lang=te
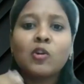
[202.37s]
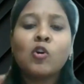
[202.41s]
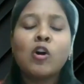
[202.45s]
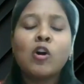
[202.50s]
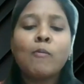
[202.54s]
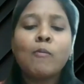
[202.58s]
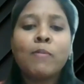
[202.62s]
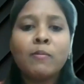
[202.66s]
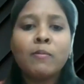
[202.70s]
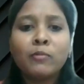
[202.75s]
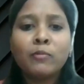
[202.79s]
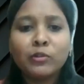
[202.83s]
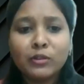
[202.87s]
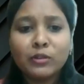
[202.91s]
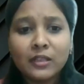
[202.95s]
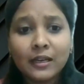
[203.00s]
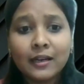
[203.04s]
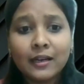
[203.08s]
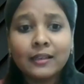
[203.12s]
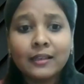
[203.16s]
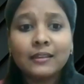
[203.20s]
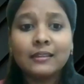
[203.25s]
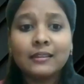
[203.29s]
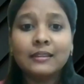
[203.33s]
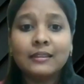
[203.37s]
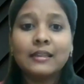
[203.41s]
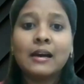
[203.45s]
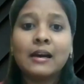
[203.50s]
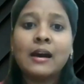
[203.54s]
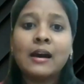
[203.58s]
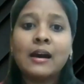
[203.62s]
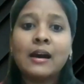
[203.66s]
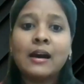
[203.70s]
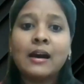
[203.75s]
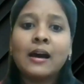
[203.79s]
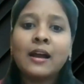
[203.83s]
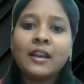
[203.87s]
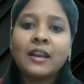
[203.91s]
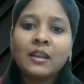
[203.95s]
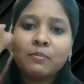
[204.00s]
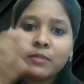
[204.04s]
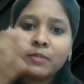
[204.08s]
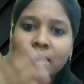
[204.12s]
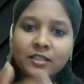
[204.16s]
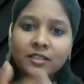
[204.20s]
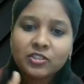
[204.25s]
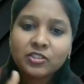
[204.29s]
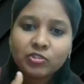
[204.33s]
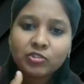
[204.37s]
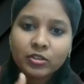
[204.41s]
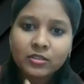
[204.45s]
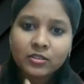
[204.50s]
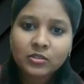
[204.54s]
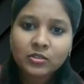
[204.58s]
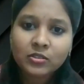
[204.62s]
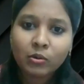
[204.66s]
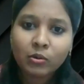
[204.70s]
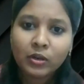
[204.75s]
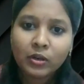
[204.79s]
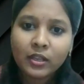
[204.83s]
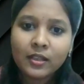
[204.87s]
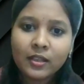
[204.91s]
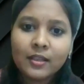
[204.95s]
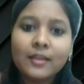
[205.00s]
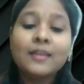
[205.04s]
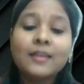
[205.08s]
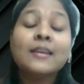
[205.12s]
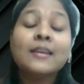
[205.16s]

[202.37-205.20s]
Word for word: కోపం ఉందా దాన్ని బేస్ చేసుకొని